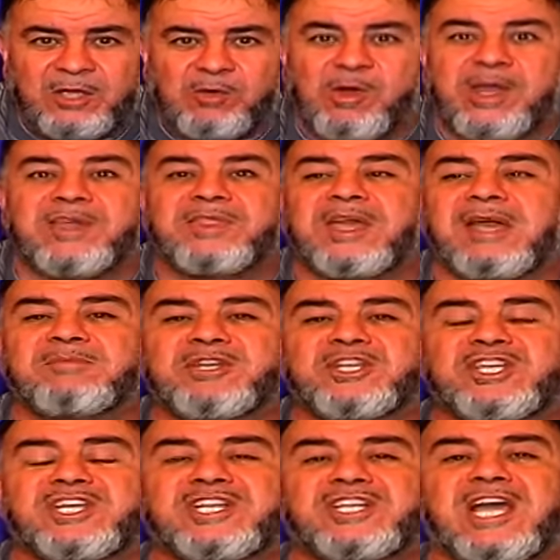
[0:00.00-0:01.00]
وإذا
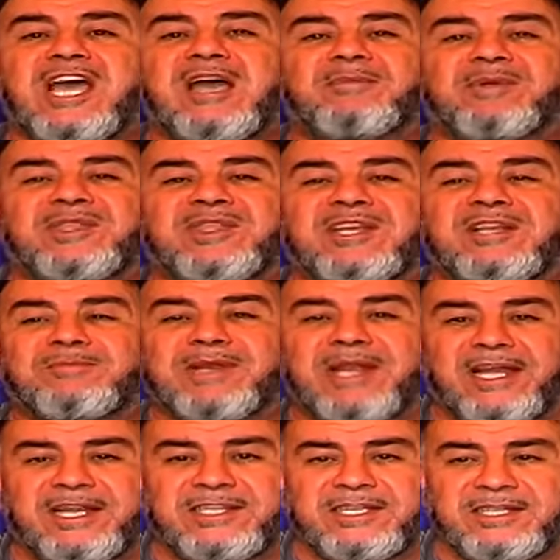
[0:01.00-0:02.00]
بشين العابدين بن
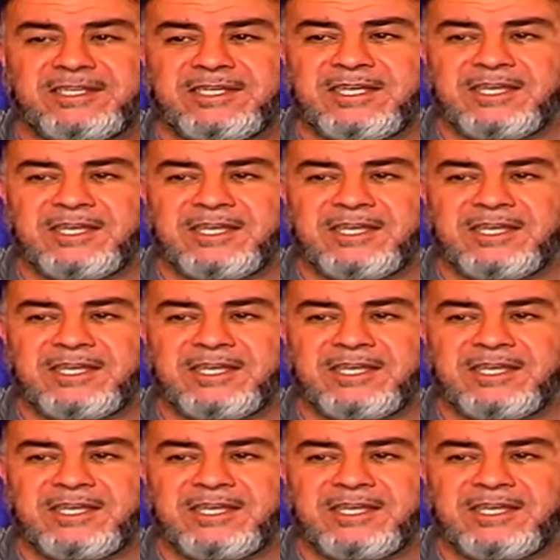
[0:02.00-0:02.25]
علي